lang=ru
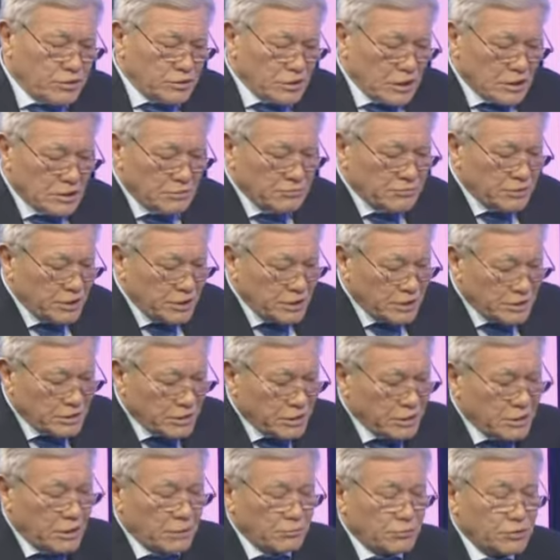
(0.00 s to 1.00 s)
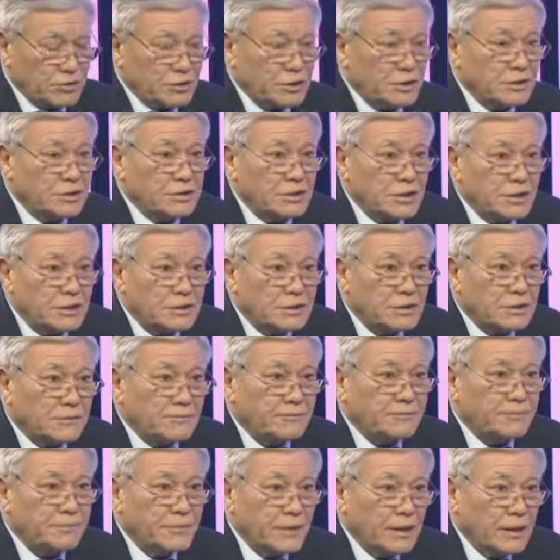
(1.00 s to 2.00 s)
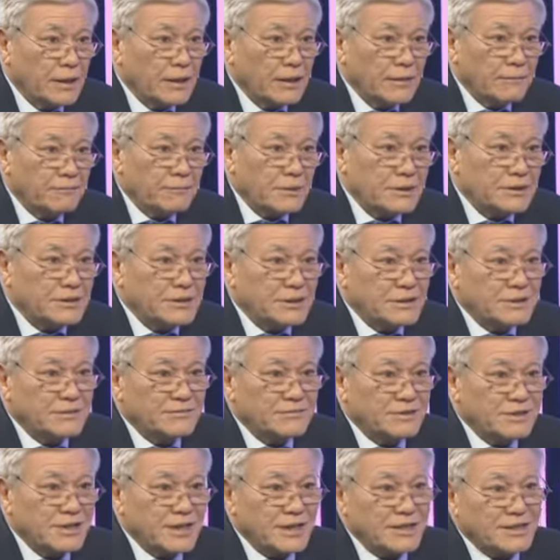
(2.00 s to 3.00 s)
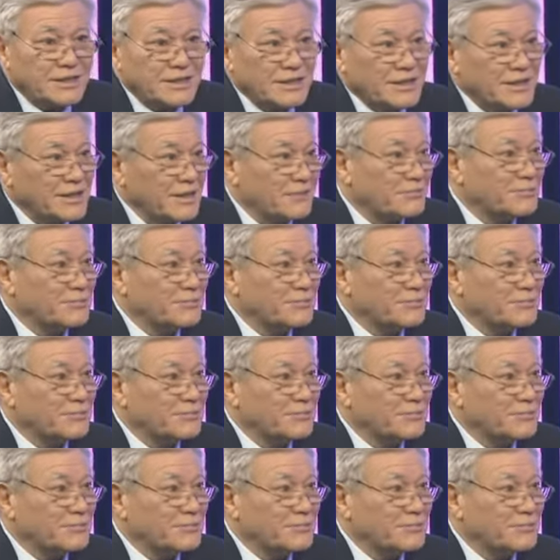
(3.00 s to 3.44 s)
нашим телезрителям очень интересно – последней встрече глав